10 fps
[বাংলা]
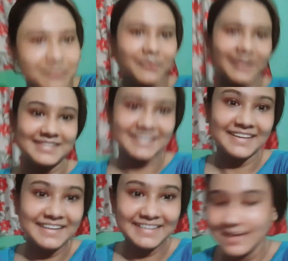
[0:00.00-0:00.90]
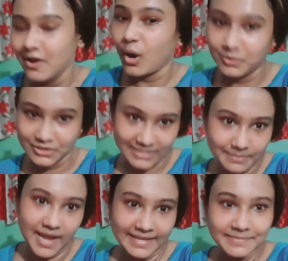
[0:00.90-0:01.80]
পড়ে আছে অবশ্যই এটা
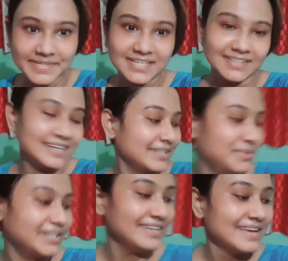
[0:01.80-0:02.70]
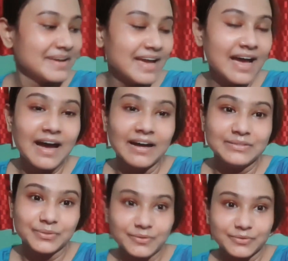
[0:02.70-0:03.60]
ভাইয়ের বিছানা নেবে
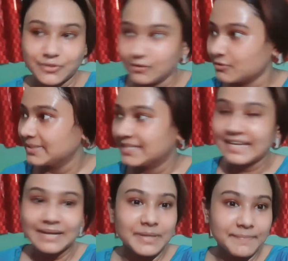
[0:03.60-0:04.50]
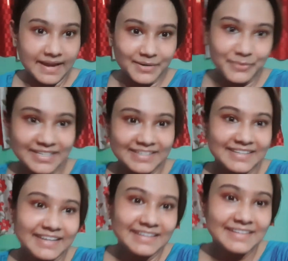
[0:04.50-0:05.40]
তো চলো তোমাদেরকে একবার বাইরের ওয়েদারটা
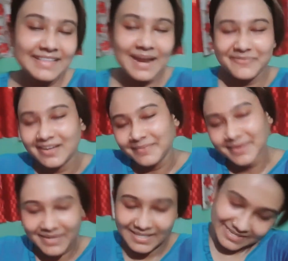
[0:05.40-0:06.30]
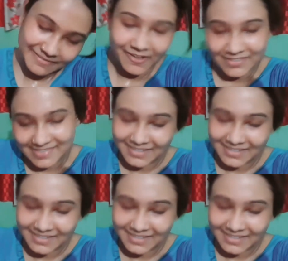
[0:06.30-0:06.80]
দেখিয়ে দিই তারপরে আমি আমার আজকের ব্লগ স্টার্ট